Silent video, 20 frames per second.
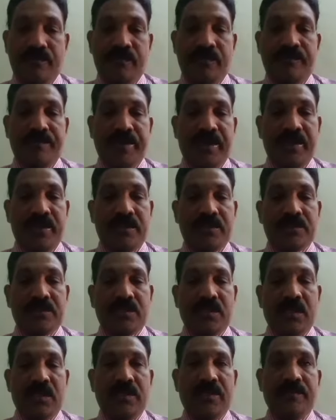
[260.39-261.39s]
మా
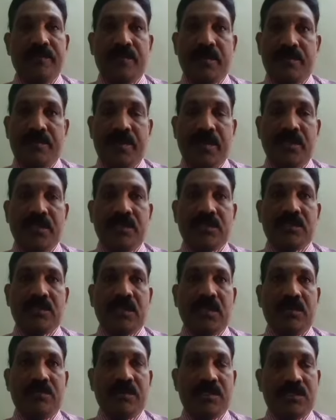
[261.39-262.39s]
పేరెంట్స్ కానీ మా బ్రదర్స్
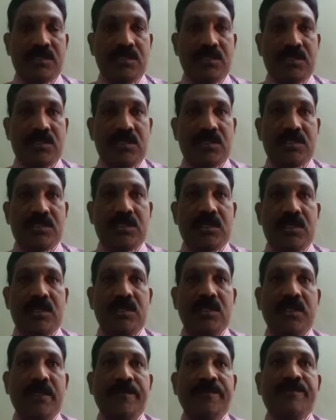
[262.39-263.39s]
కానీ మా సిస్టర్స్
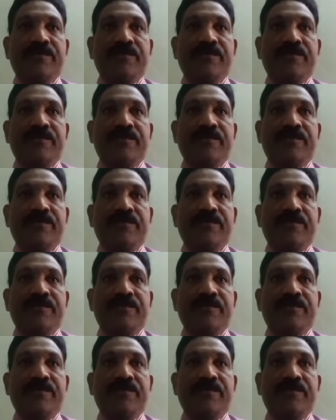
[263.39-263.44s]
కానీ